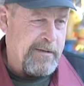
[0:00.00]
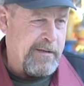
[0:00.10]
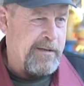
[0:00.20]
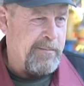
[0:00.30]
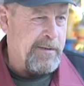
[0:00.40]

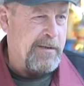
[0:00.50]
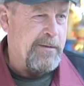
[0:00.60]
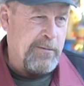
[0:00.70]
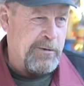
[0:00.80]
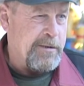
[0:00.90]
Это было
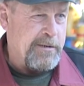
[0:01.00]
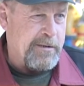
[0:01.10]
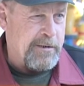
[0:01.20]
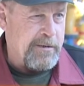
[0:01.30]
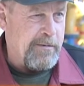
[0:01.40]
очень
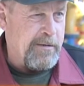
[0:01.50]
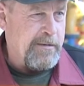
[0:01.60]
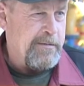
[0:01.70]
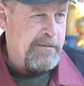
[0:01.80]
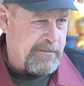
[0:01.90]
тяжело
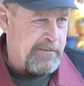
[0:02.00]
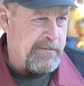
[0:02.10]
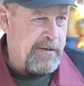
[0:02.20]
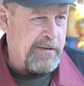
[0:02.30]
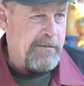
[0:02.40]

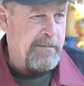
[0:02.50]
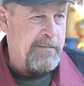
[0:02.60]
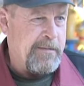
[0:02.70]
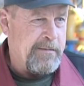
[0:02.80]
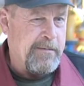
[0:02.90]
вдвоем.
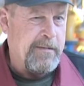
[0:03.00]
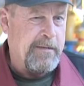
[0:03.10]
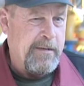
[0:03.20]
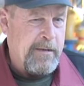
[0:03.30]
Вот.